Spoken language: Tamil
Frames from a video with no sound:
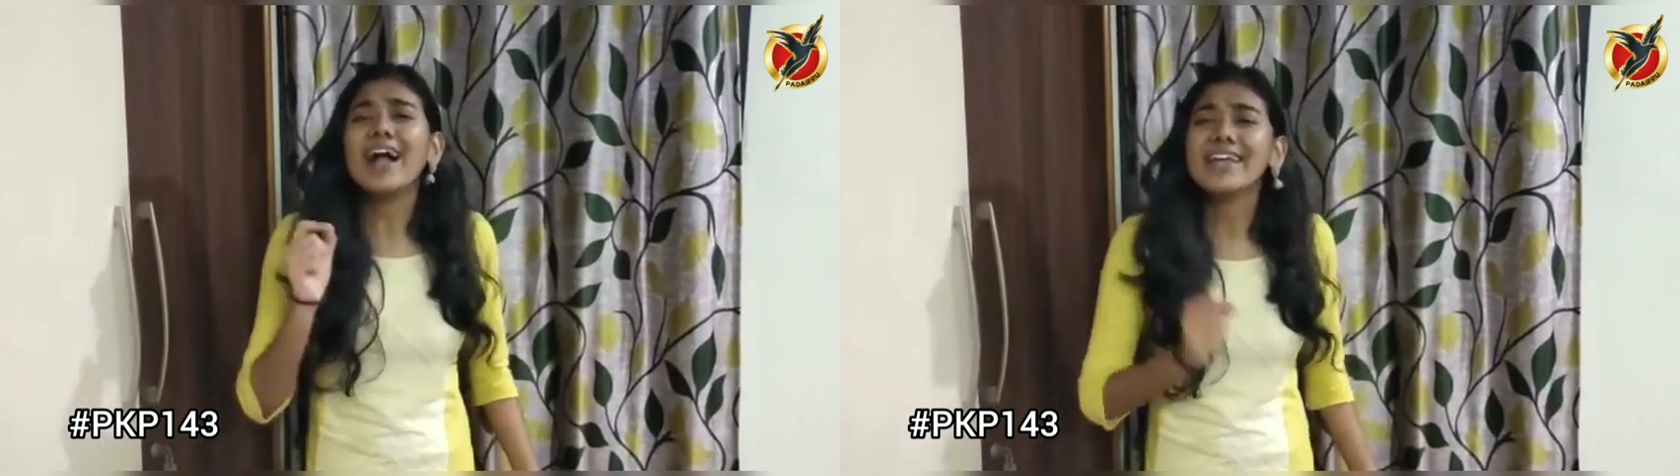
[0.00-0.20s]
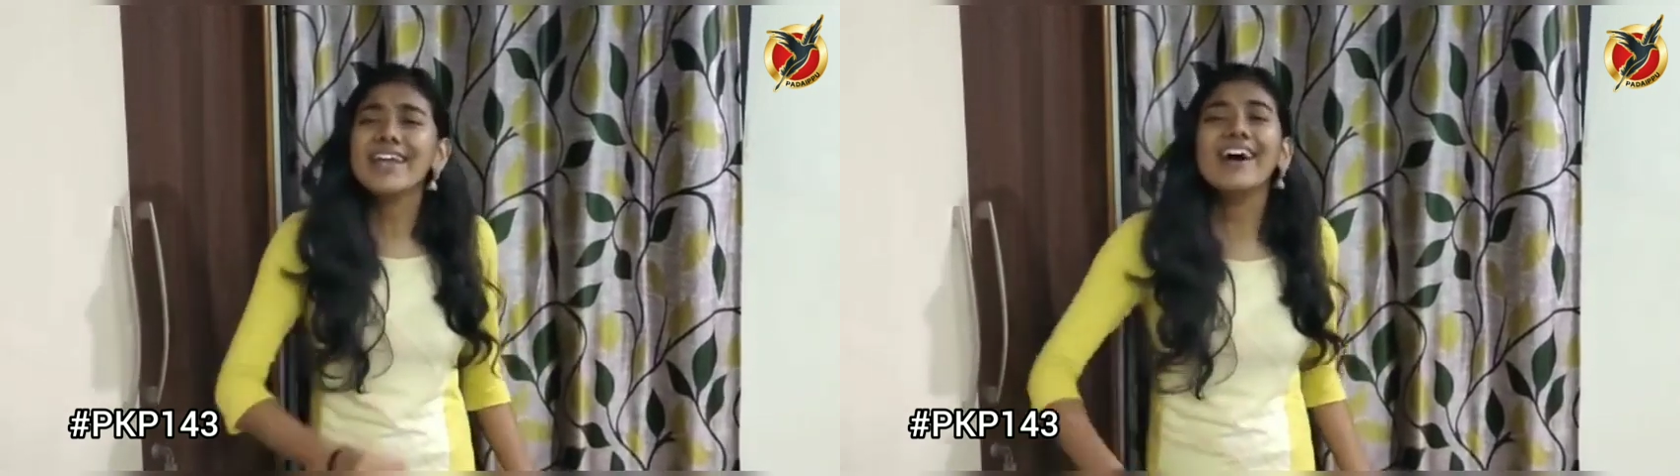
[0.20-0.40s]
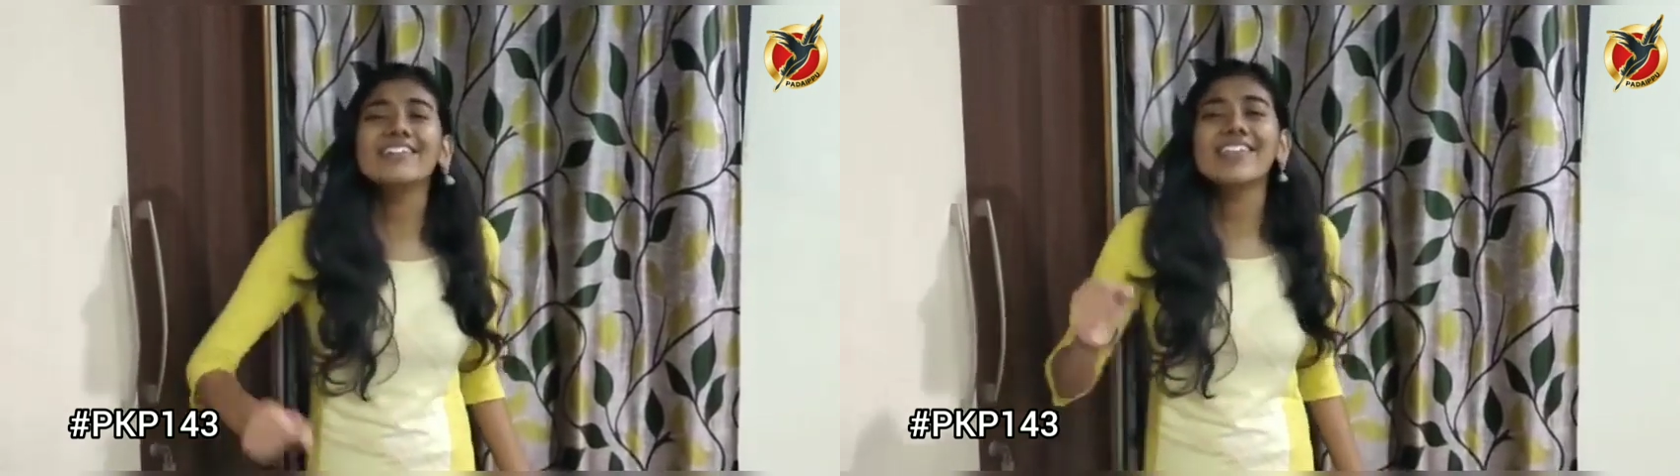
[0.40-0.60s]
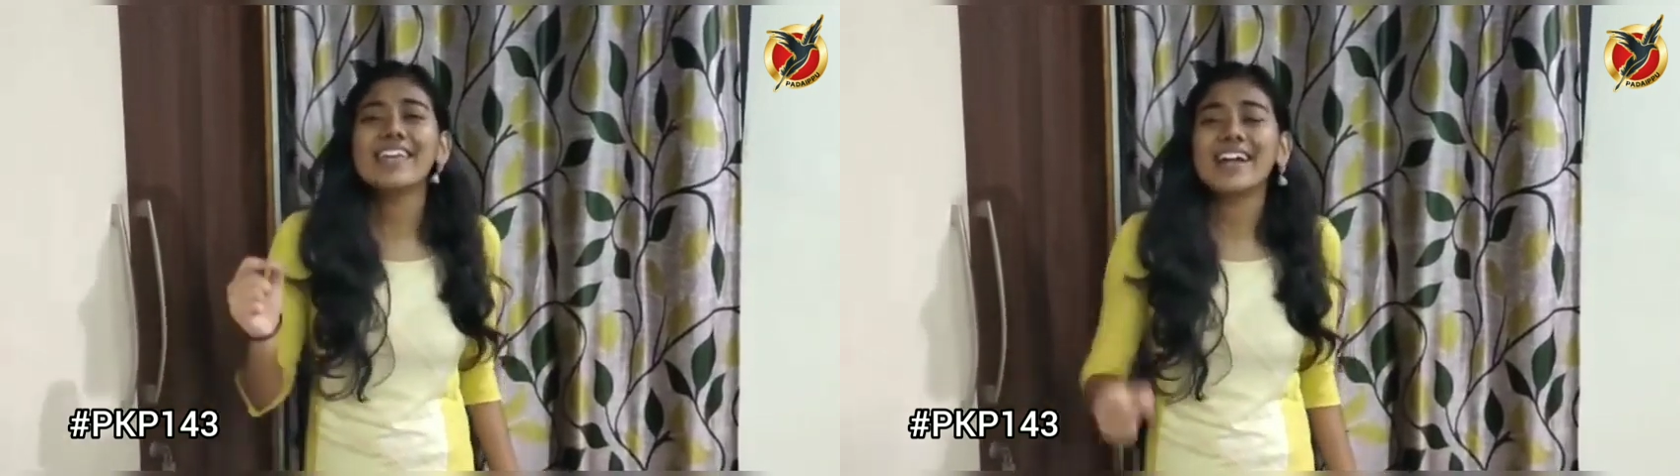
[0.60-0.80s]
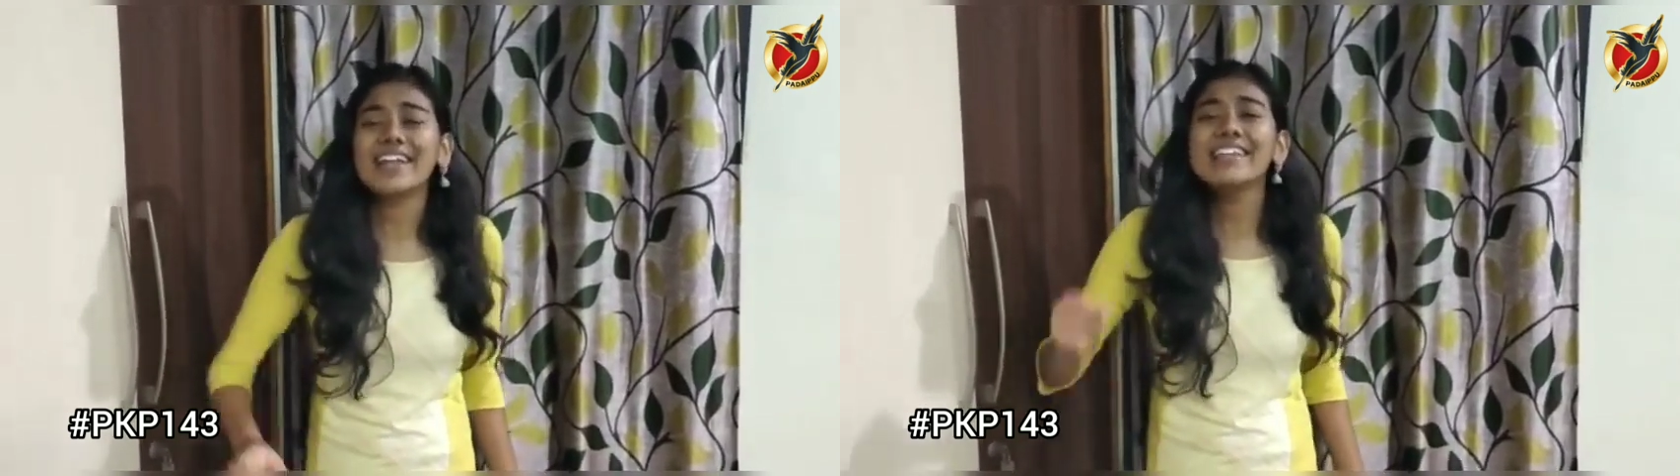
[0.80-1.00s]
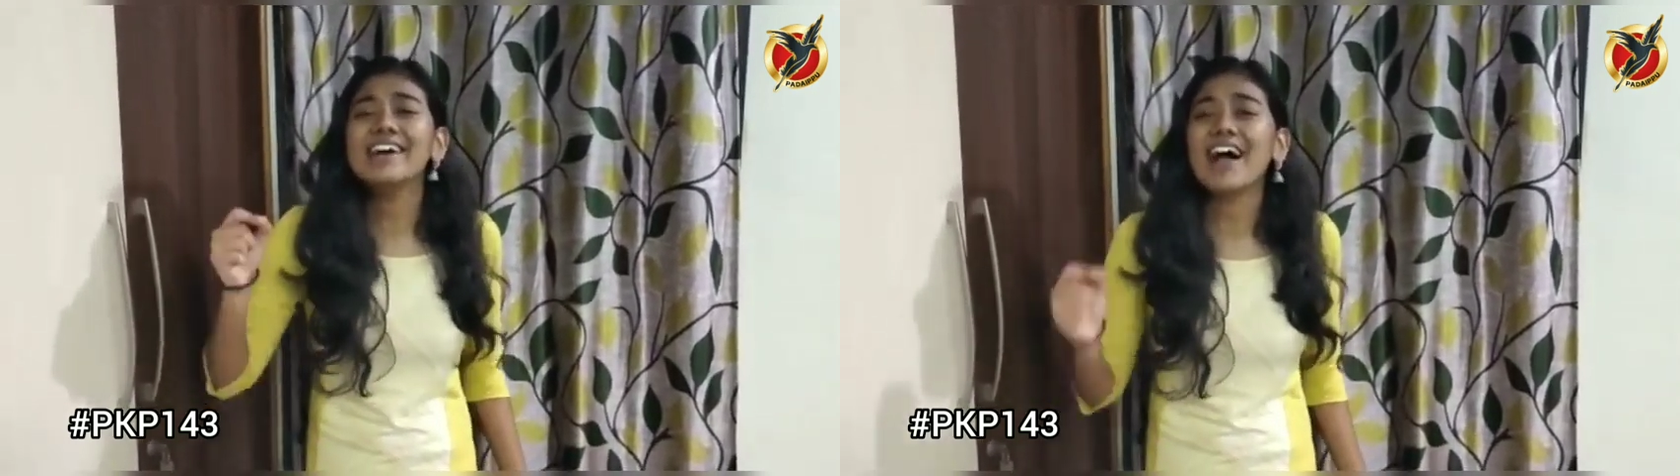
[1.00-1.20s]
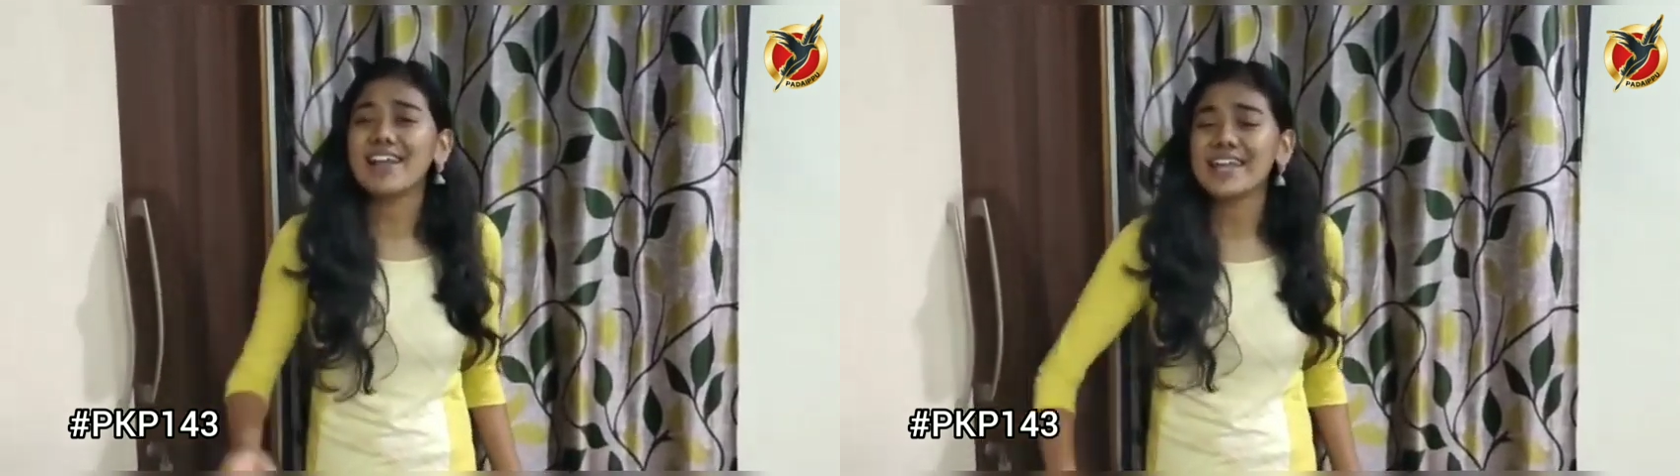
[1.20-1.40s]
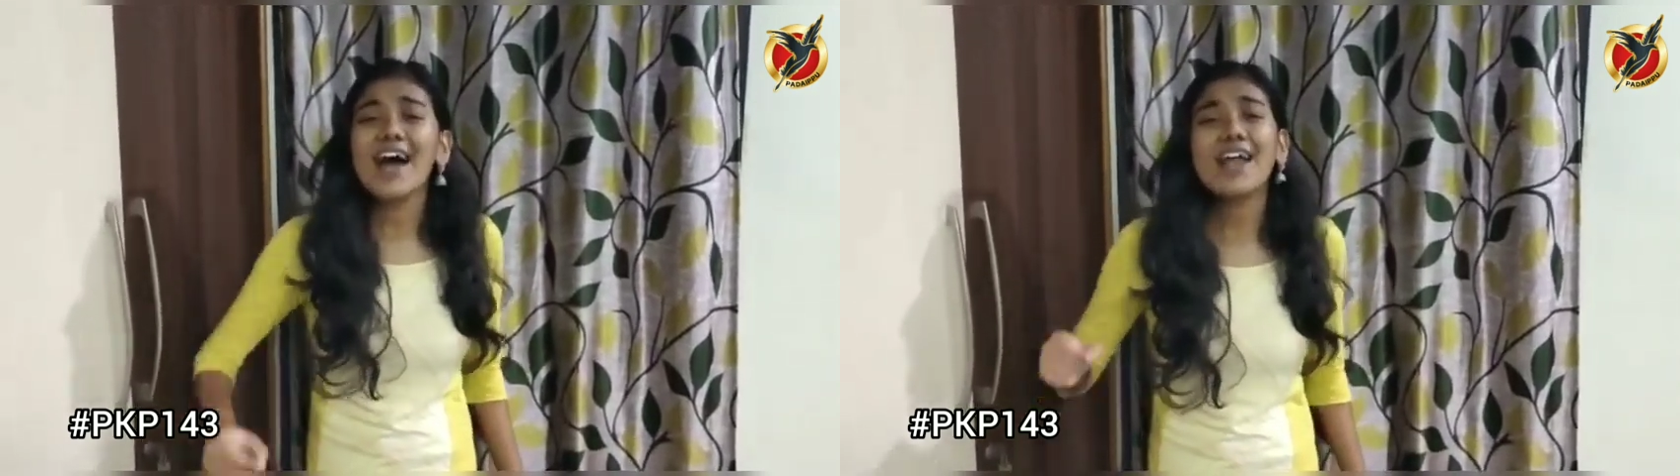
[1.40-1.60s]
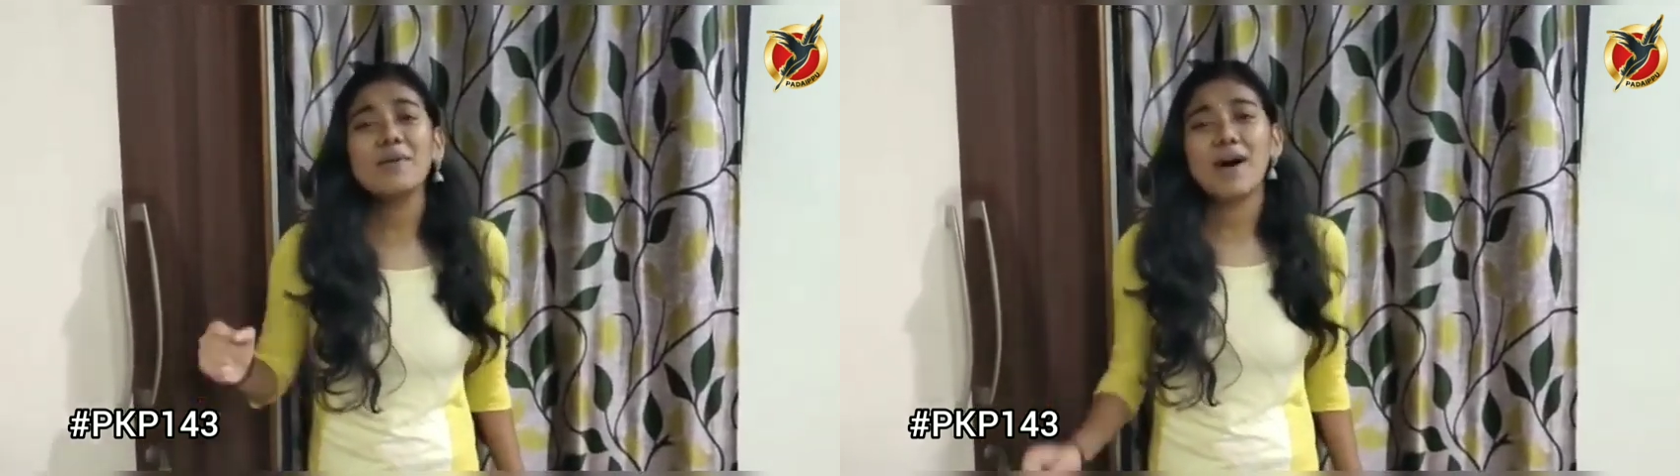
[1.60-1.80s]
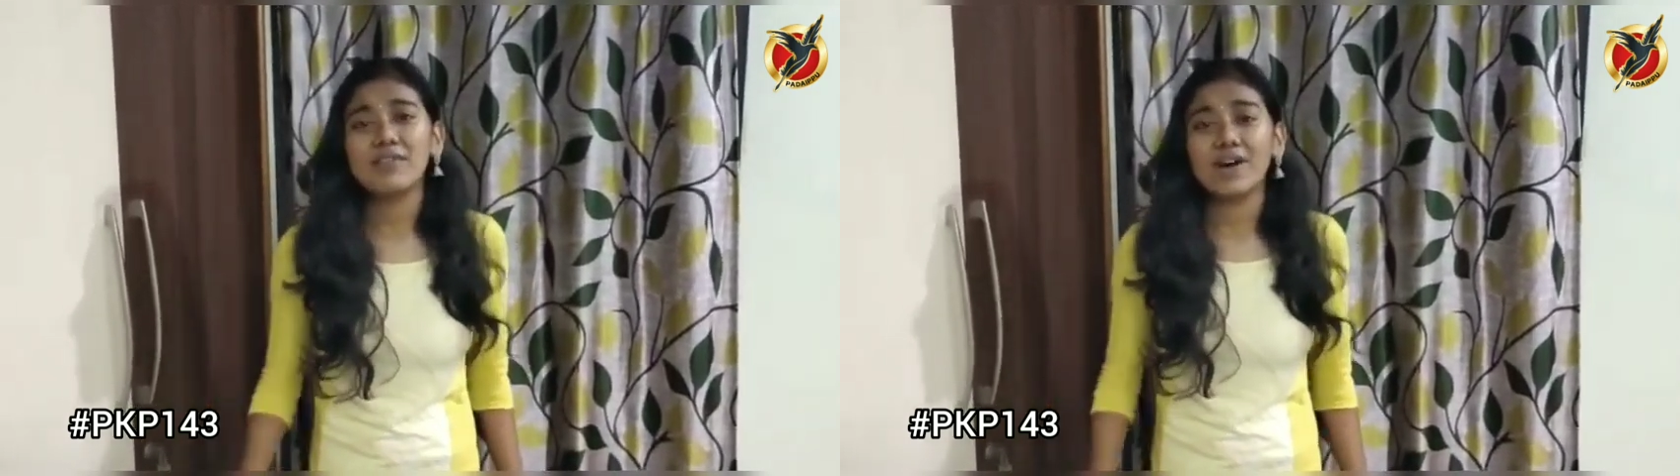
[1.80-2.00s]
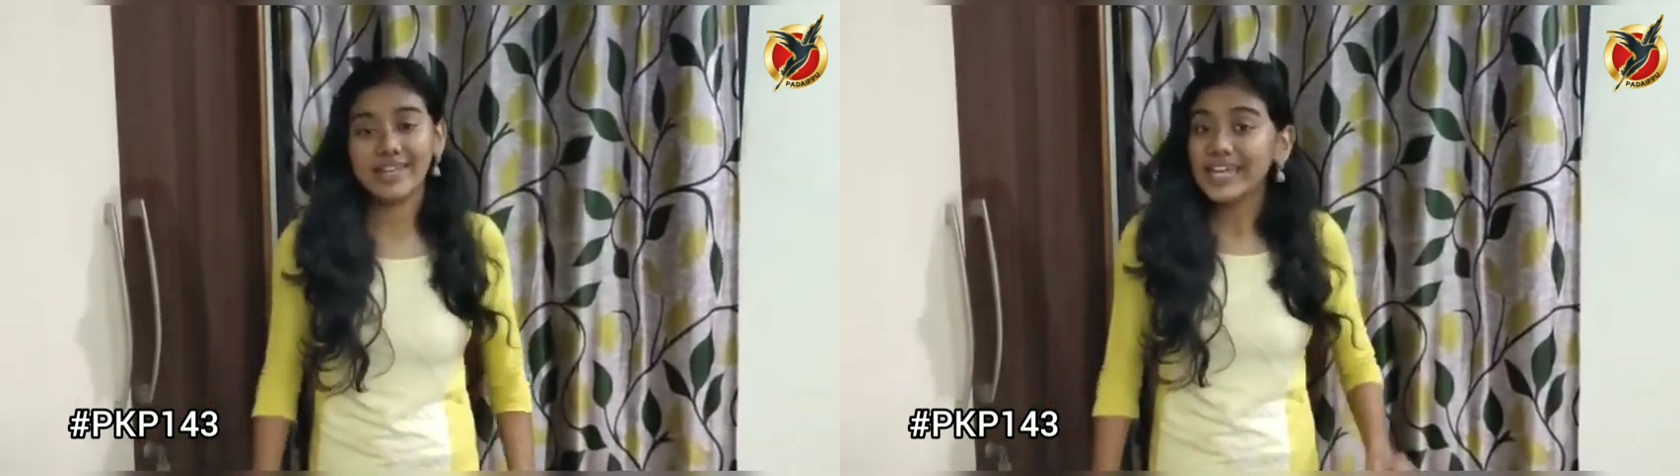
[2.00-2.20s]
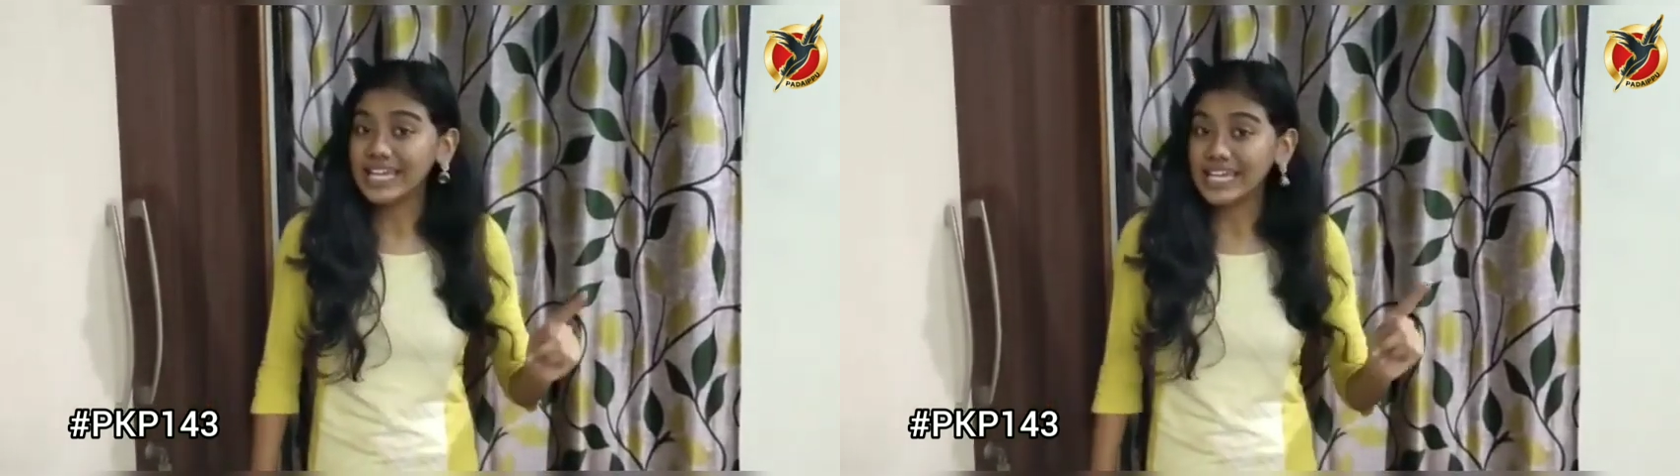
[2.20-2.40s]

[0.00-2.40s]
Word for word: அடையாததை அடைந்து அடையாளமாவாய்